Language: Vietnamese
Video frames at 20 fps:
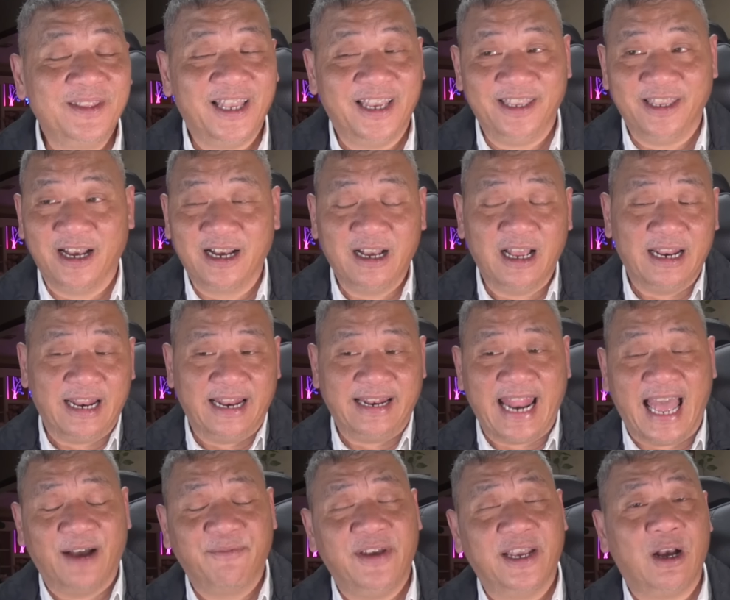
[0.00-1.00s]
Thì
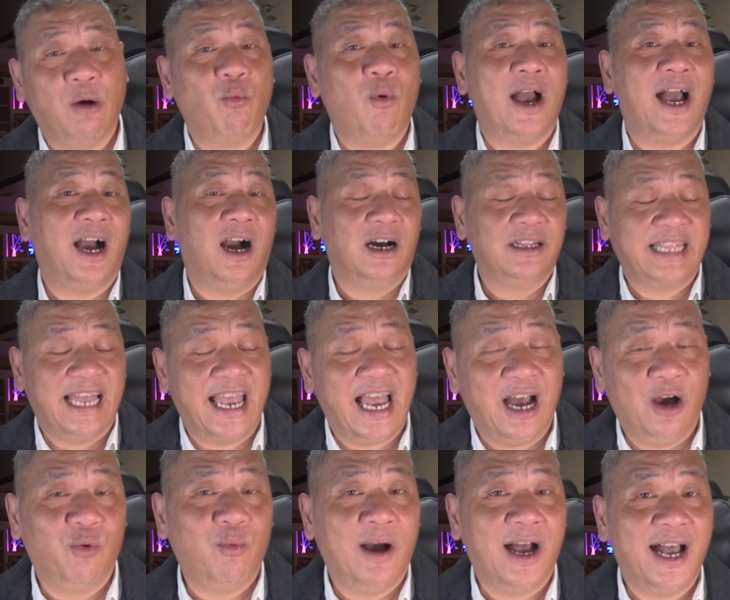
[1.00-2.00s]
những đảng viên Cộng hòa ở tại
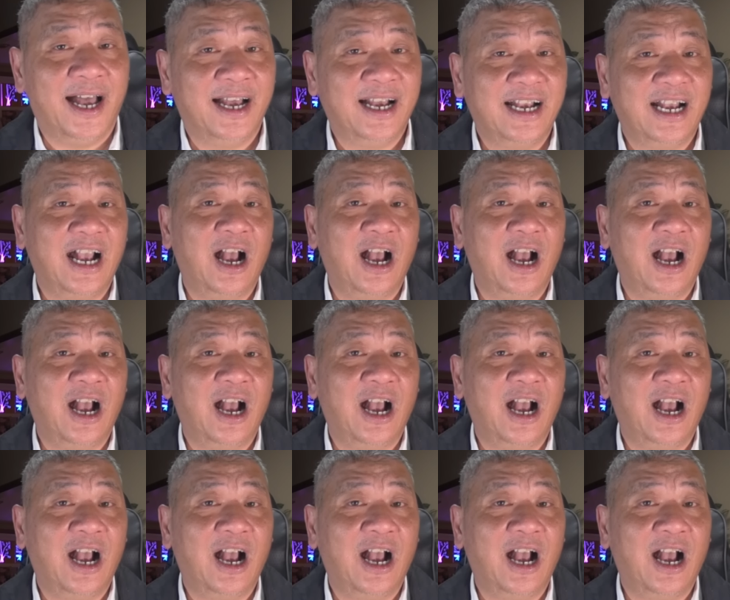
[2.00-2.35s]
Iowa